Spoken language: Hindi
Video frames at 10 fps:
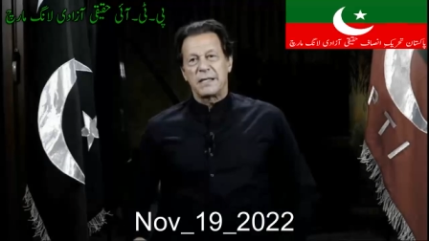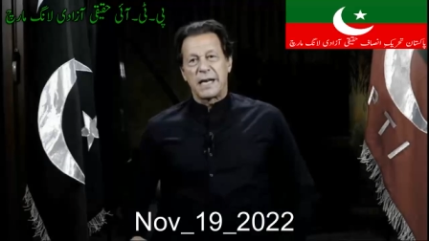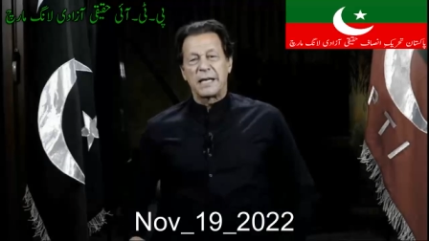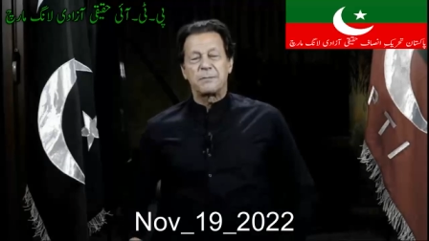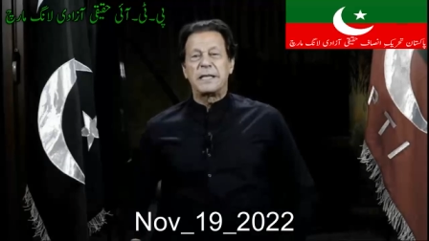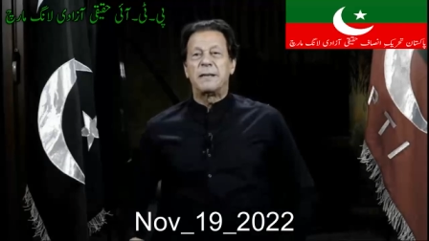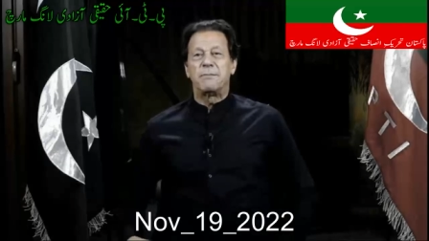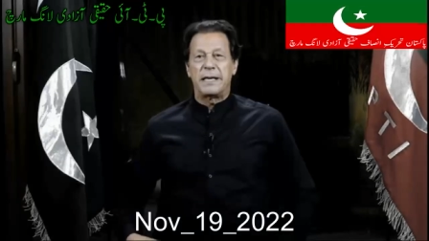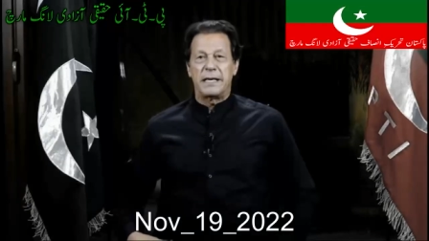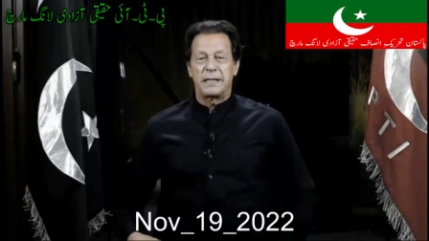सात महीने
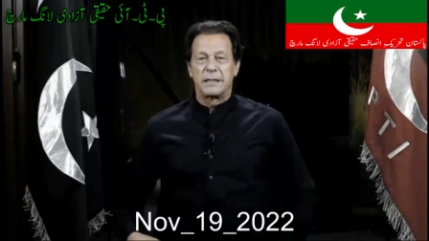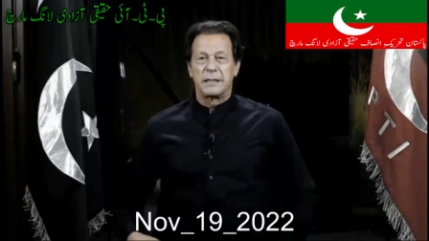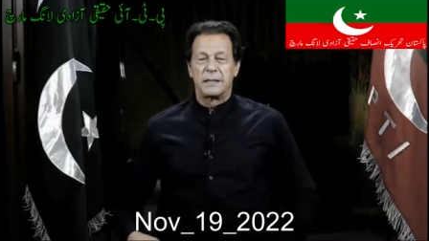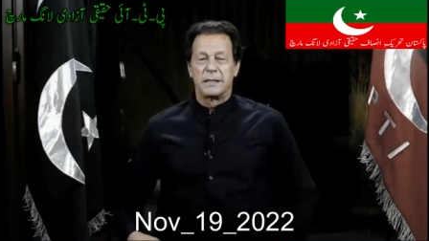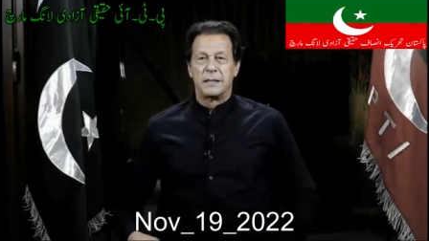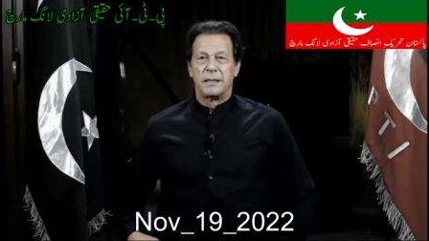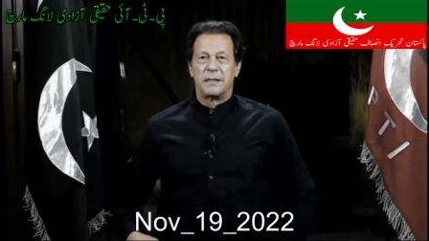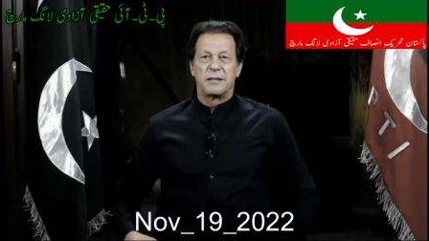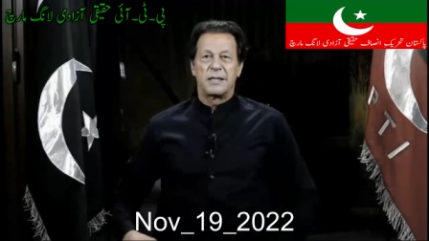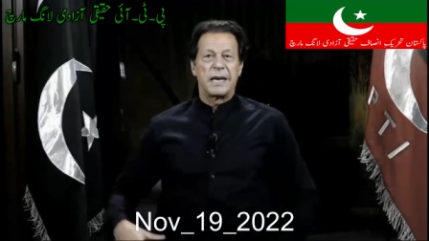पहले
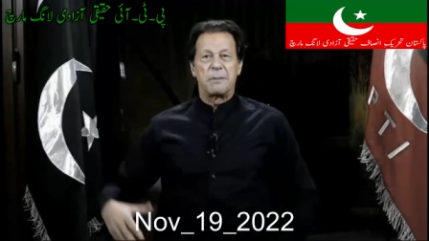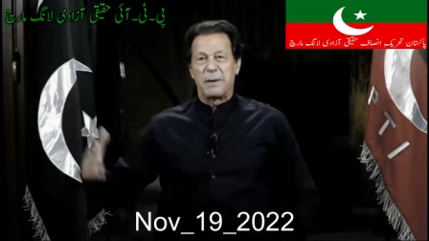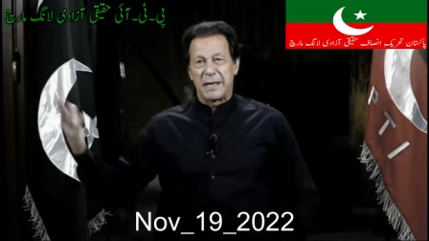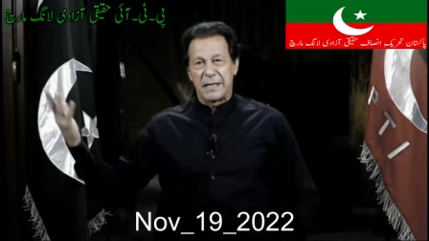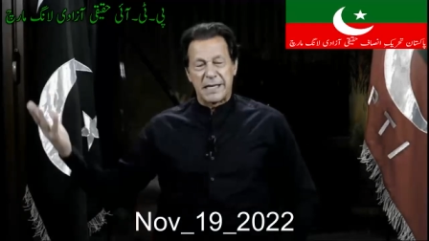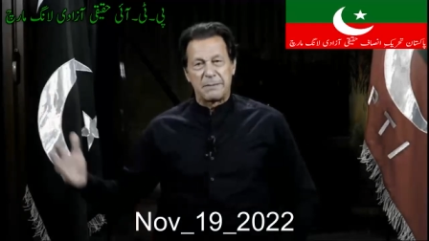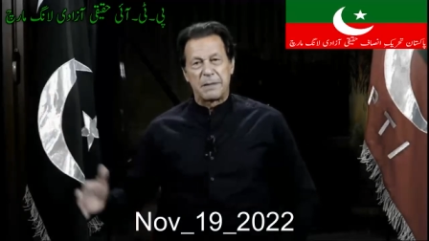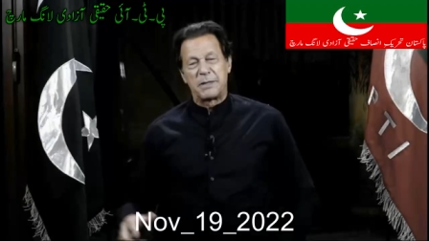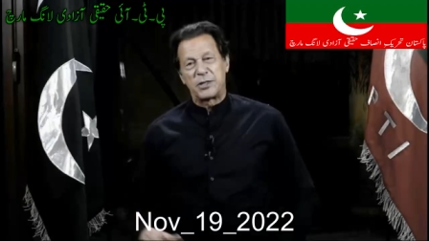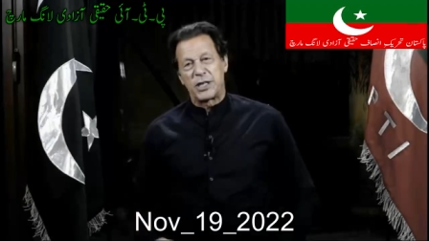सारे पाकिस्तान में
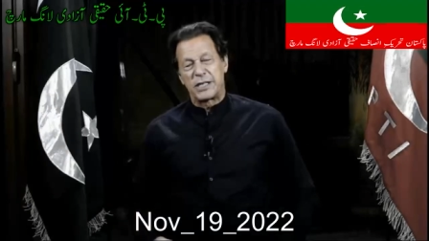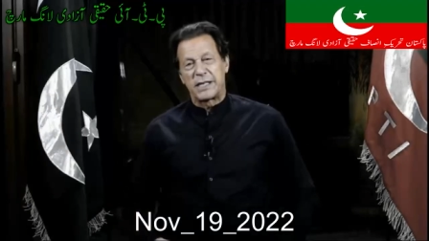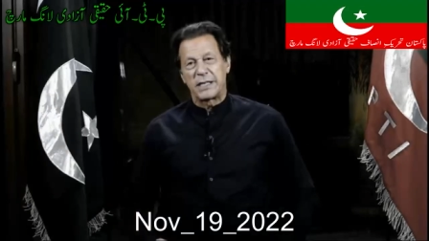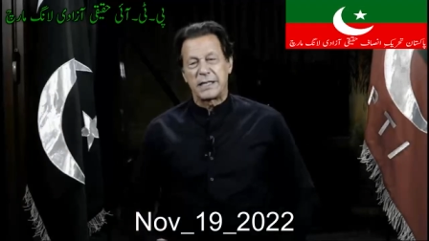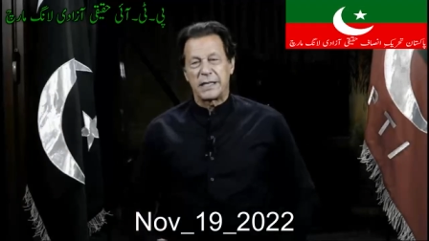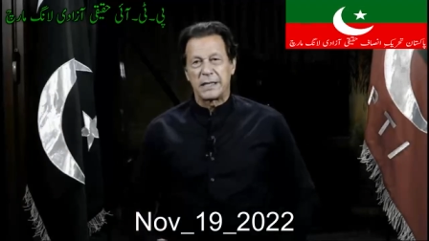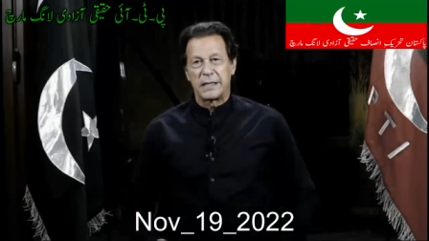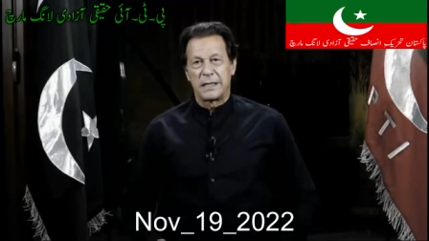हमने जलसे किए